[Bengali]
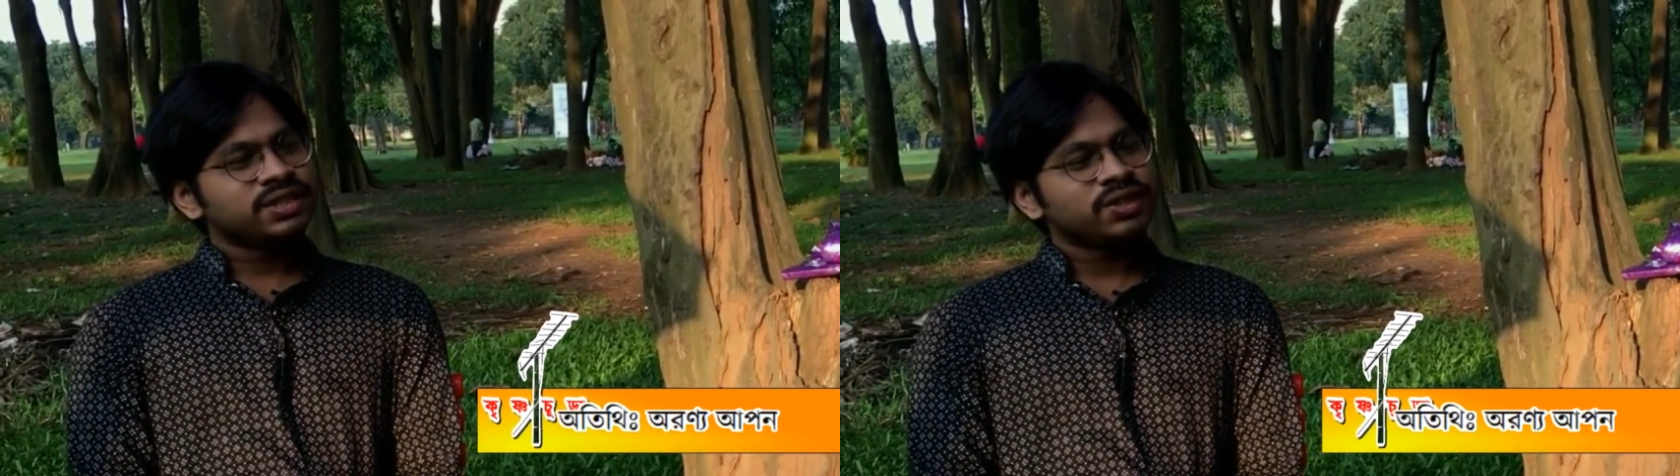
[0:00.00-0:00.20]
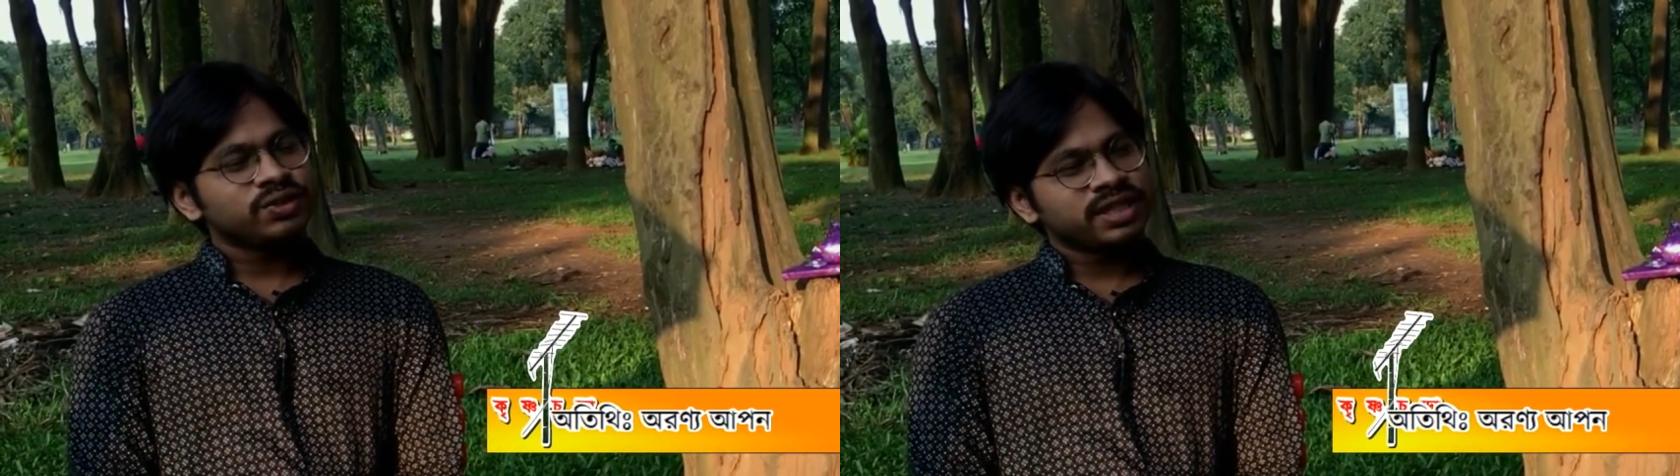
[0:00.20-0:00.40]

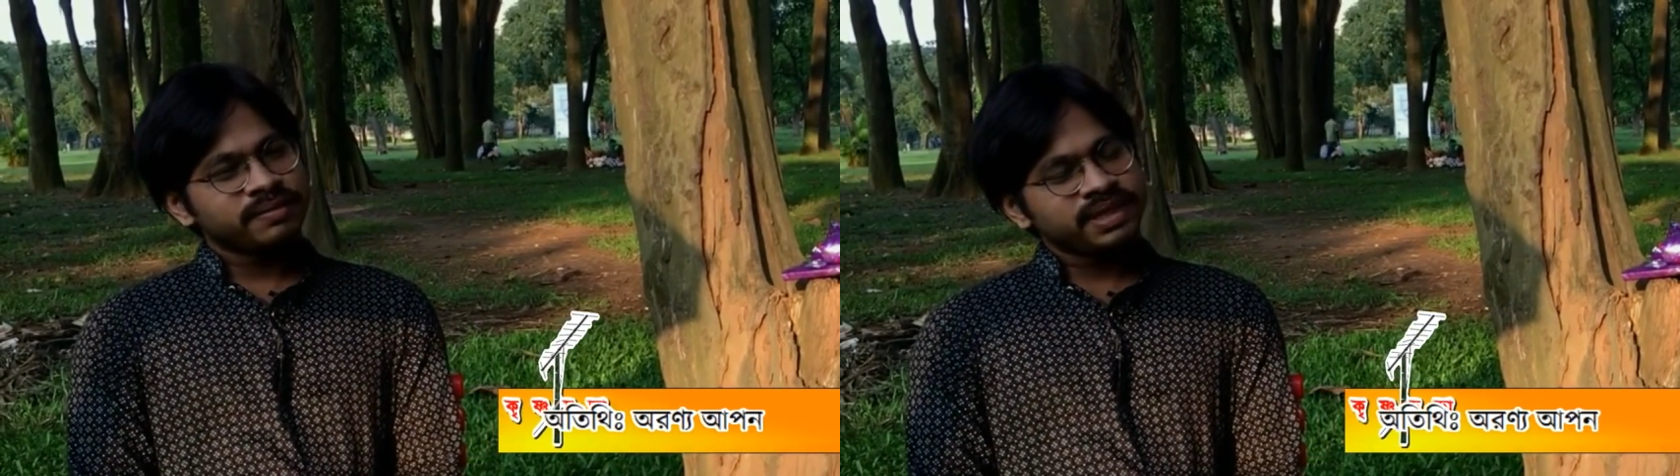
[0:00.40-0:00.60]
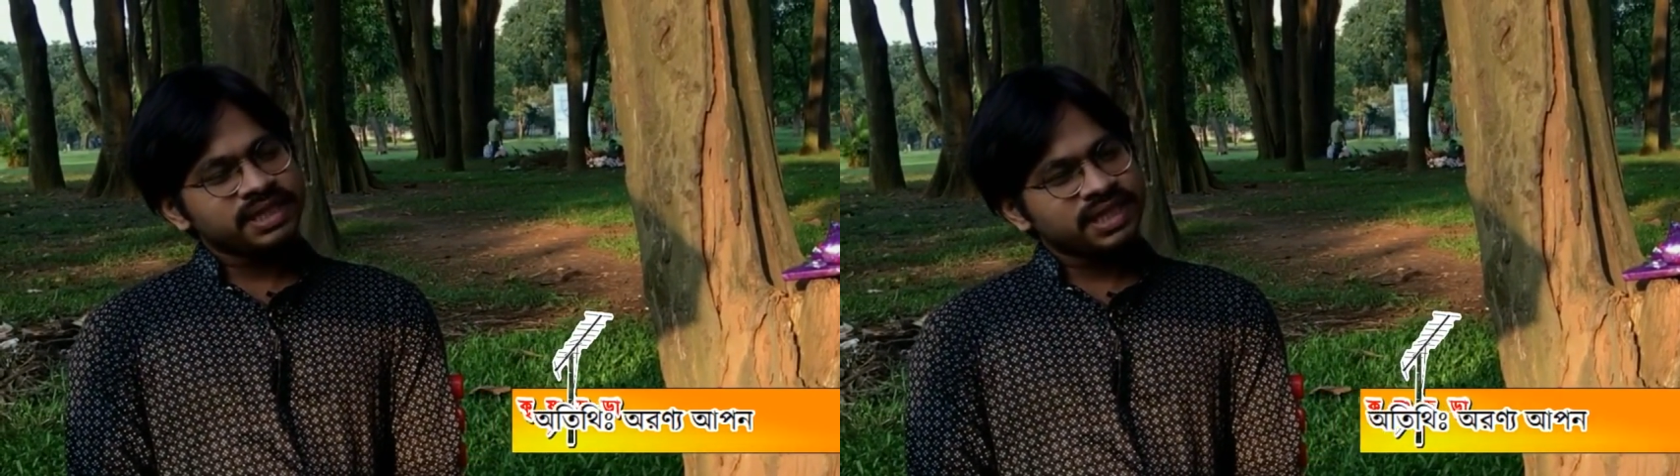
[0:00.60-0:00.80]
যখন
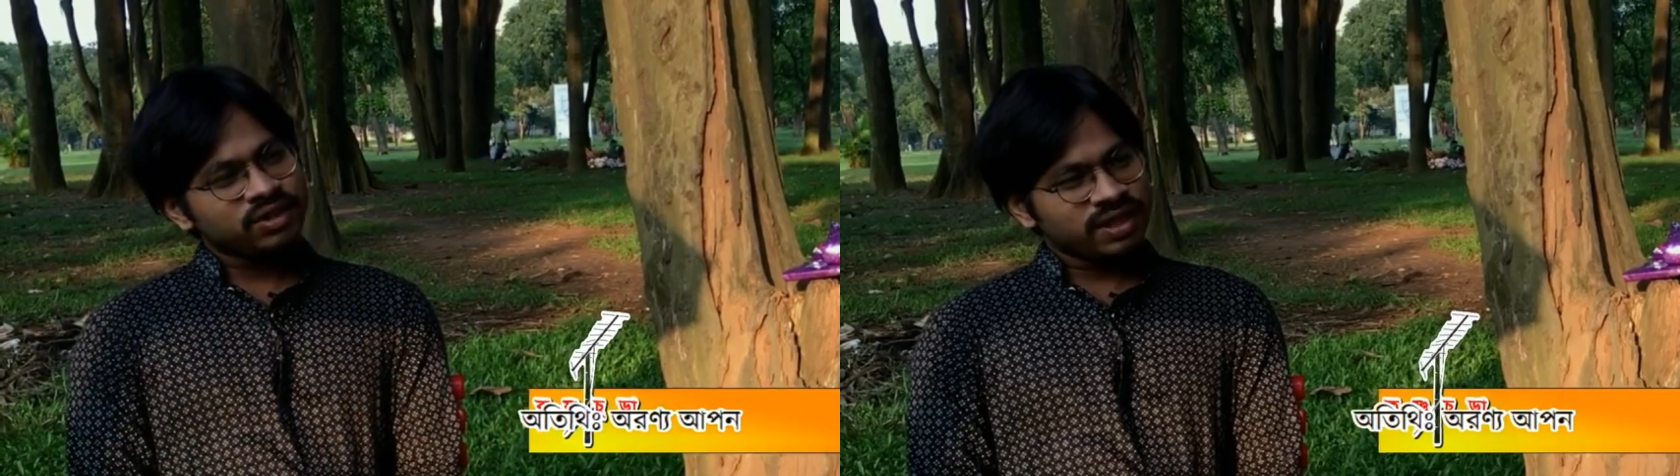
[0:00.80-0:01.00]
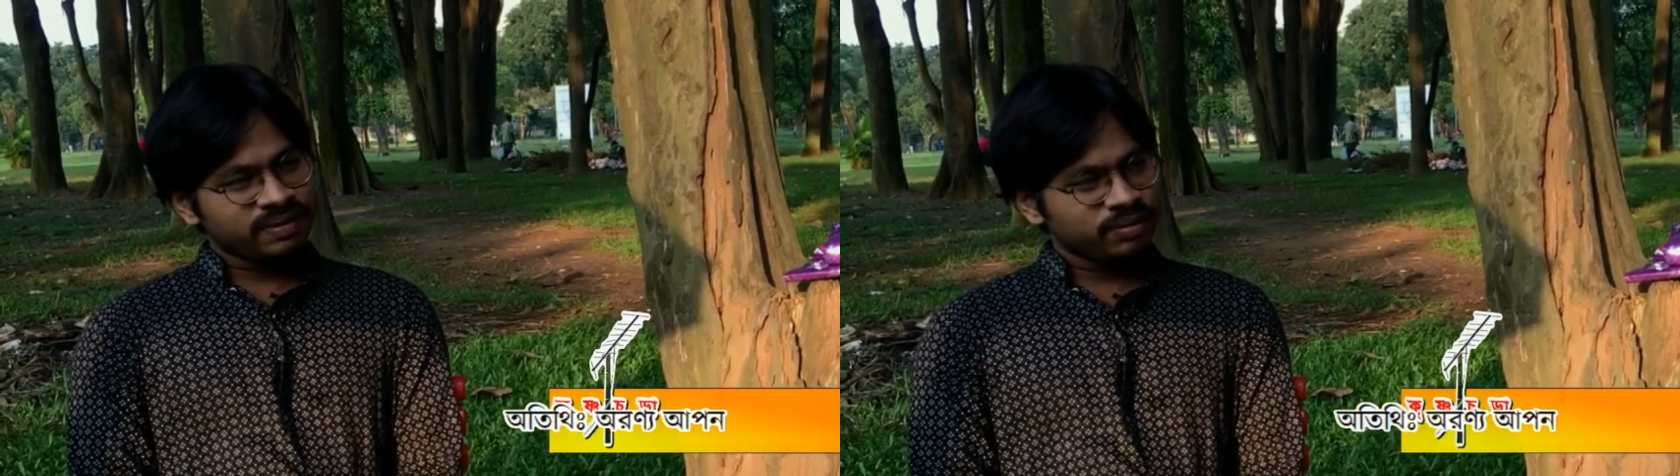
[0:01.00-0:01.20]
থেমে দিই
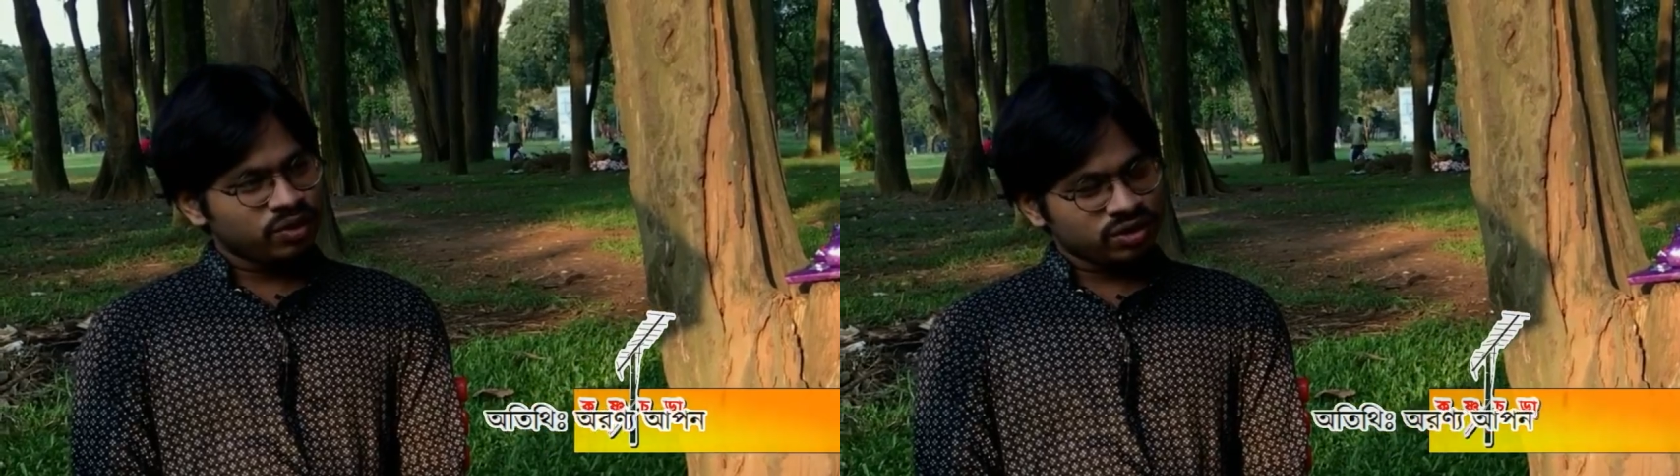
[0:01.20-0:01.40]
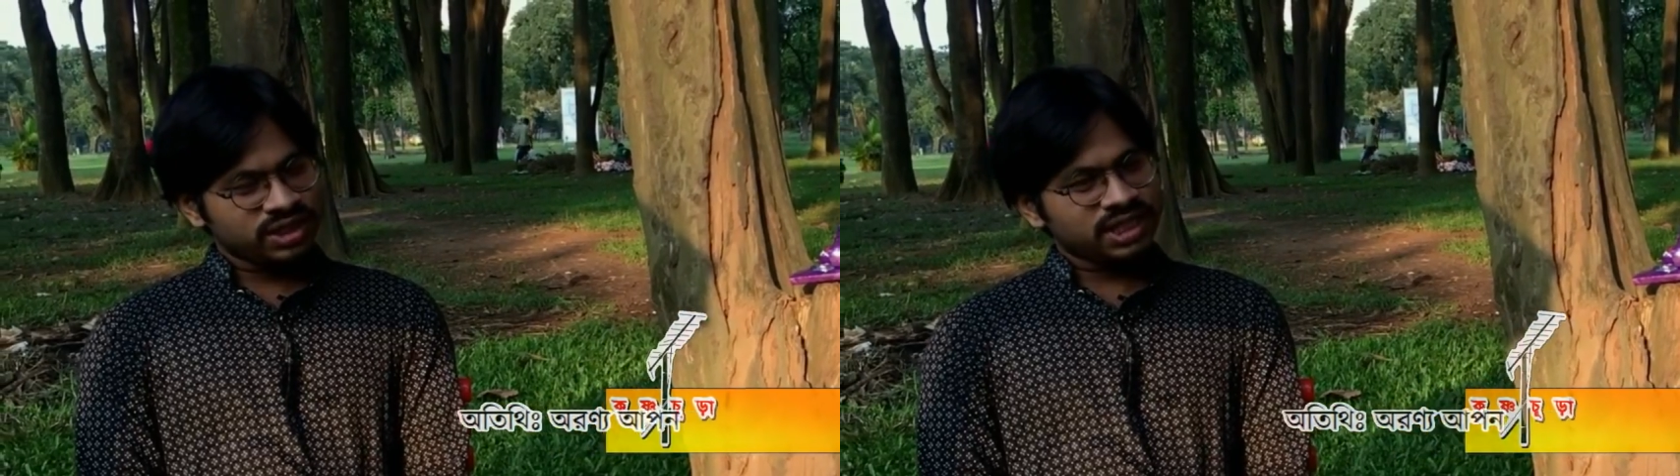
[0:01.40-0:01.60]
তখন আমি
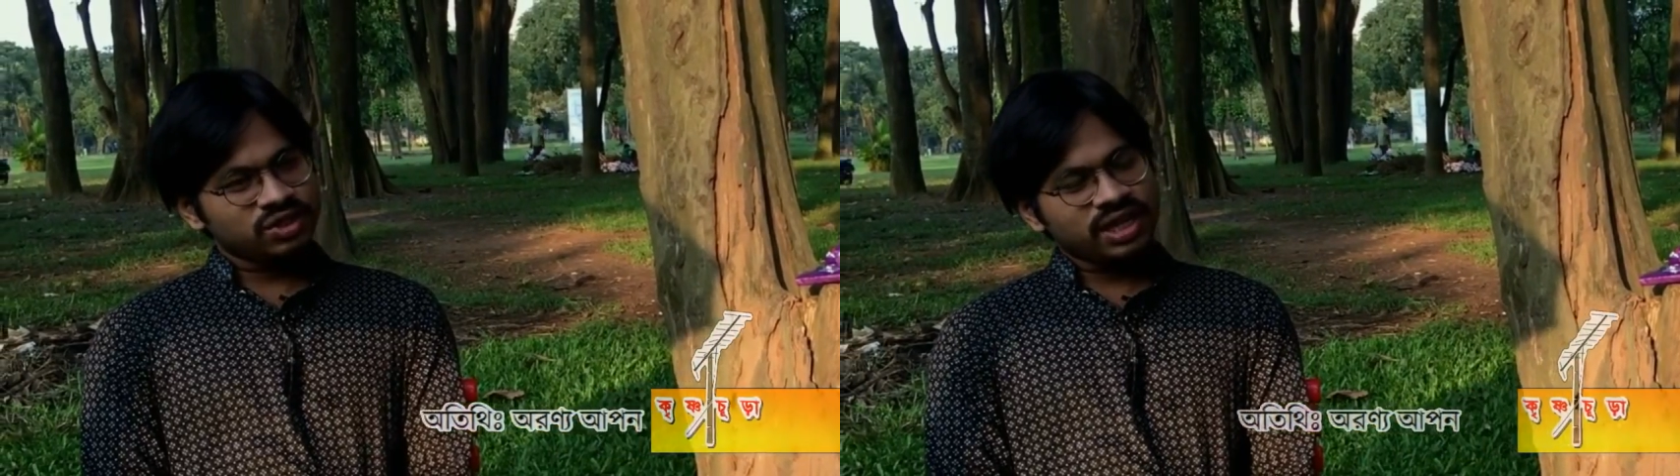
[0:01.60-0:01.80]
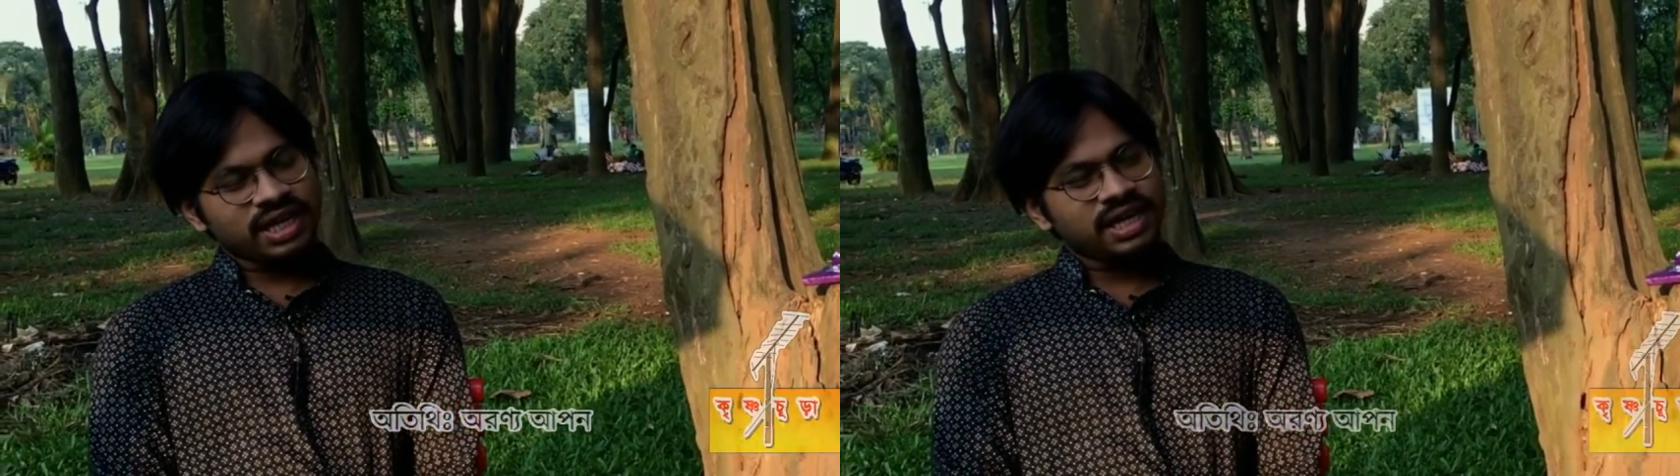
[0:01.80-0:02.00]
মগজে
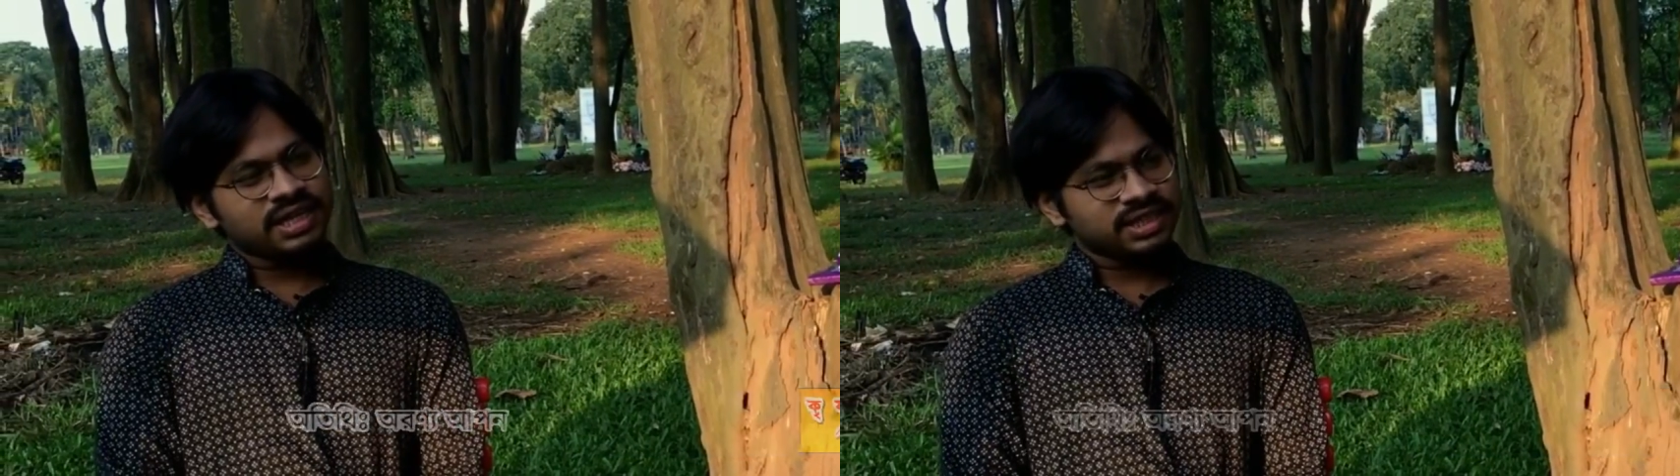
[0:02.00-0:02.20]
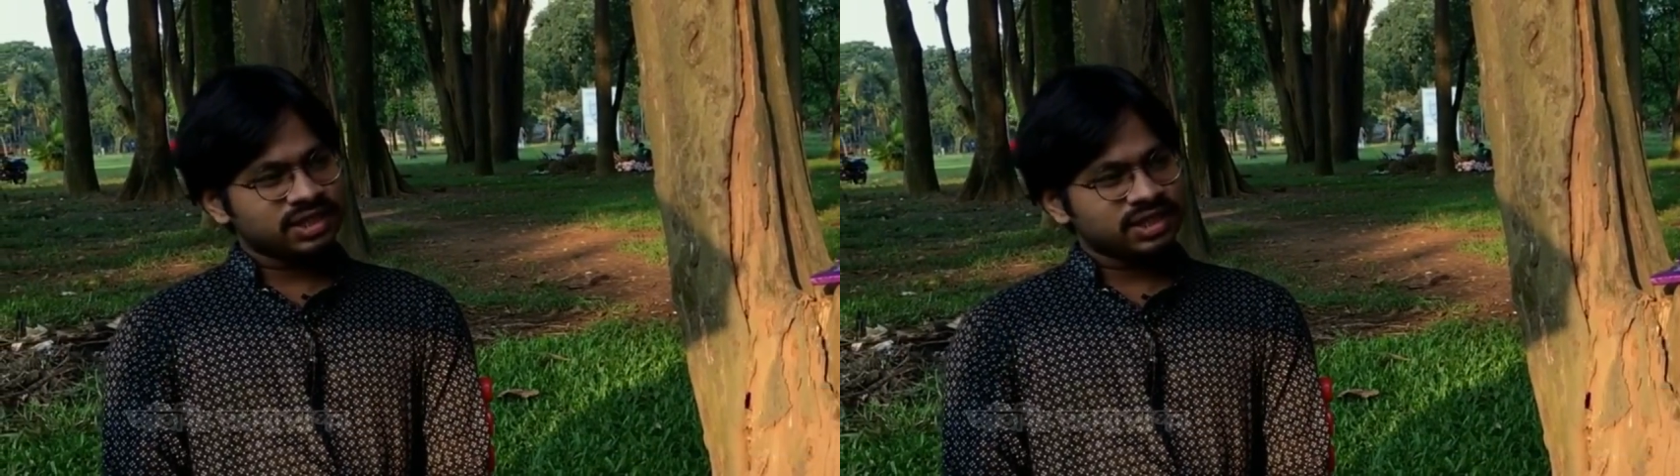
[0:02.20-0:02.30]
আসলে লেখালেখি